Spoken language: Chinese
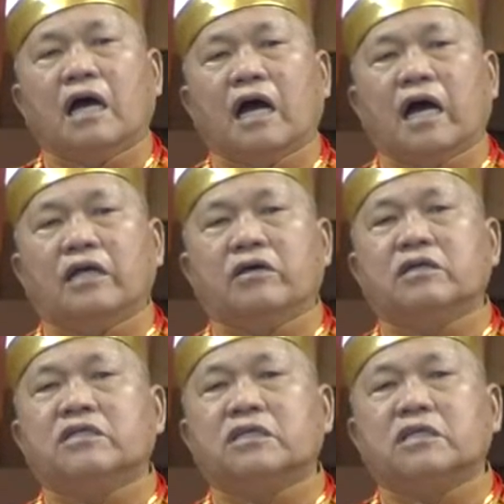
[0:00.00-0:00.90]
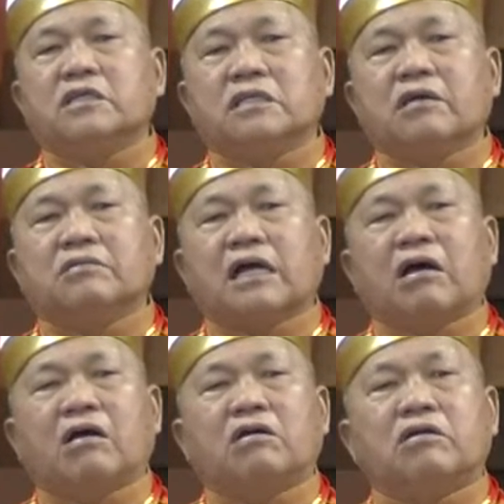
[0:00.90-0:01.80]
啊，有一次要
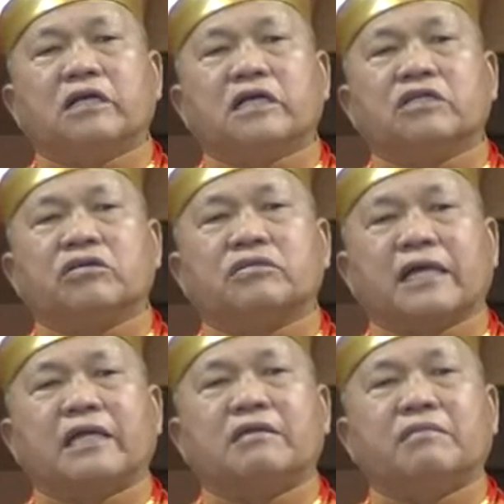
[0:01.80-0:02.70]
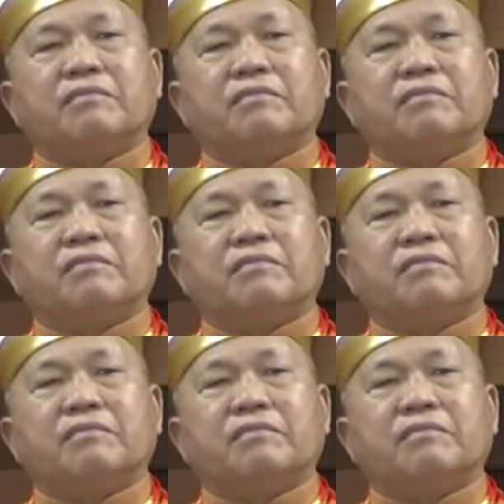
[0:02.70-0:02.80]
到灵鹫山